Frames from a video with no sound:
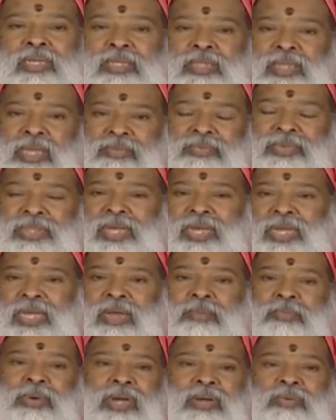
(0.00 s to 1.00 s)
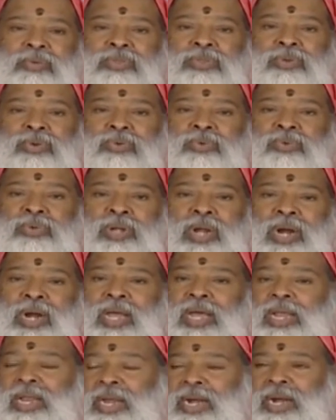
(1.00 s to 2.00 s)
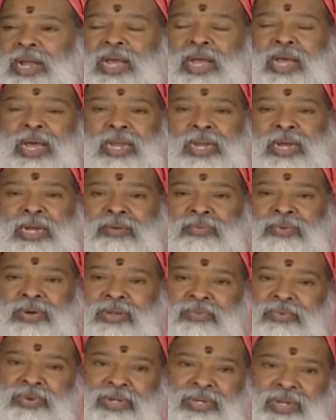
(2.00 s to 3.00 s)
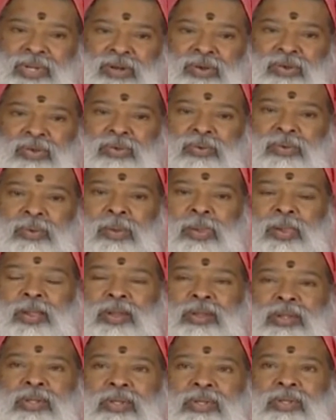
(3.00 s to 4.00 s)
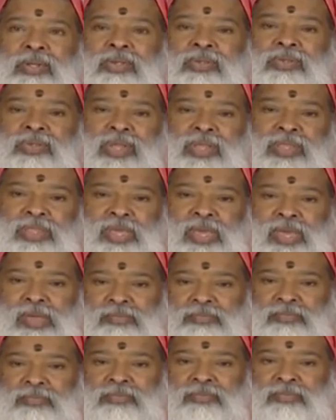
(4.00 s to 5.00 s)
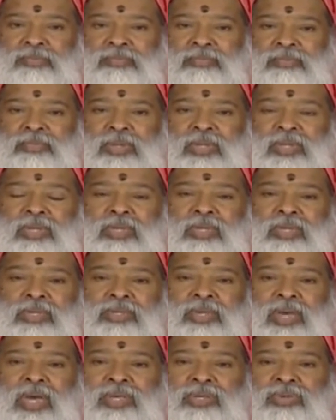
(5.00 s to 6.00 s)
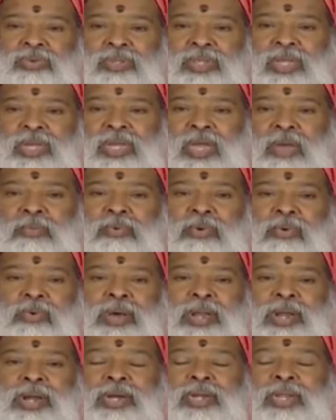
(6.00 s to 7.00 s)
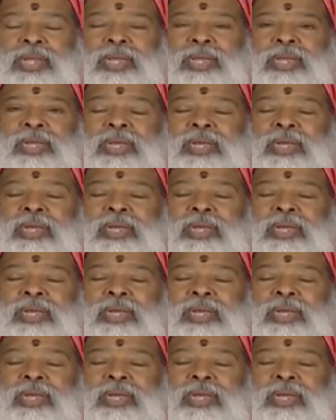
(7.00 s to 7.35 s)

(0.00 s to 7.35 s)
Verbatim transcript: ఇదే విధంగా భగవంతుడు ఉన్నాడా లేడా అనేటువంటి విషయంలో సందేహం శాశ్వతంగా పోవాలంటే